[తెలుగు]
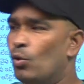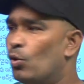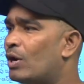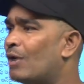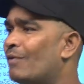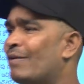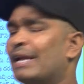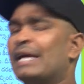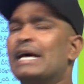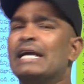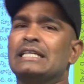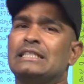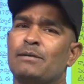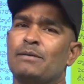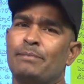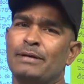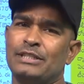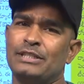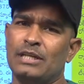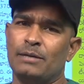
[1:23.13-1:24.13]
ఒక వర్గాన్ని
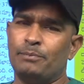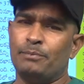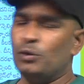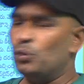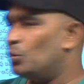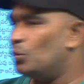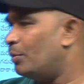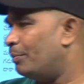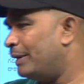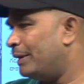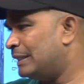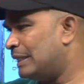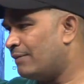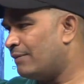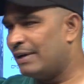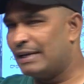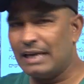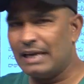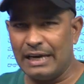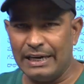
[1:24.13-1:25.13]
చంపేసినప్పుడు మిగతా
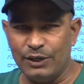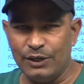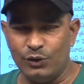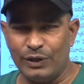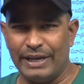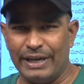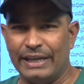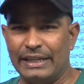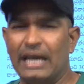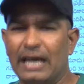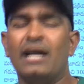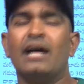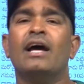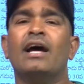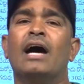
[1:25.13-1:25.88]
వర్గాలన్నీ ఉంటాయి కదా